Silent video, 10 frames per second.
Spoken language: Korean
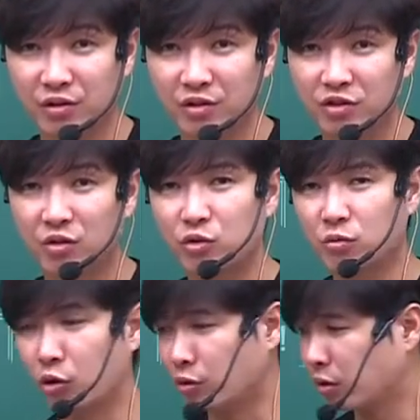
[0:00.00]
시험이 좀
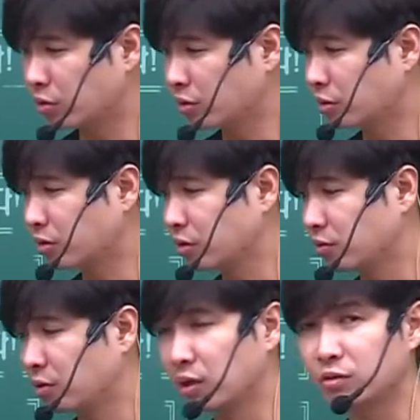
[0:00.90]
어려워져서 그런지
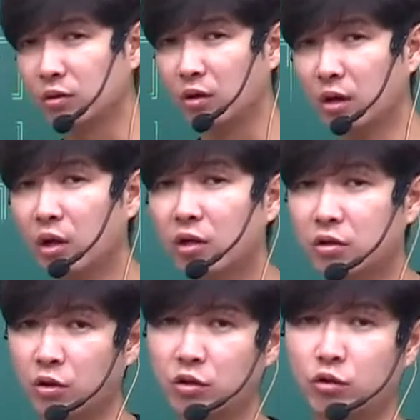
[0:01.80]
몰라도
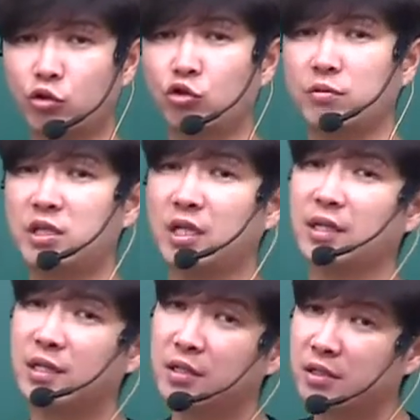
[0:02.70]
그런 식으로 수업이
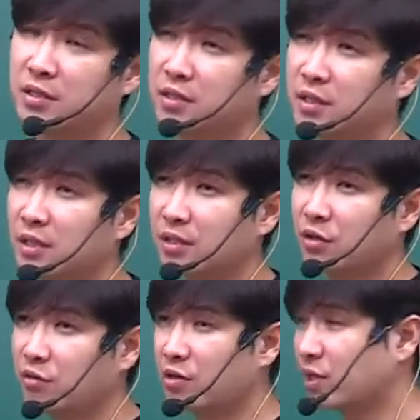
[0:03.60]
진행되는 경우가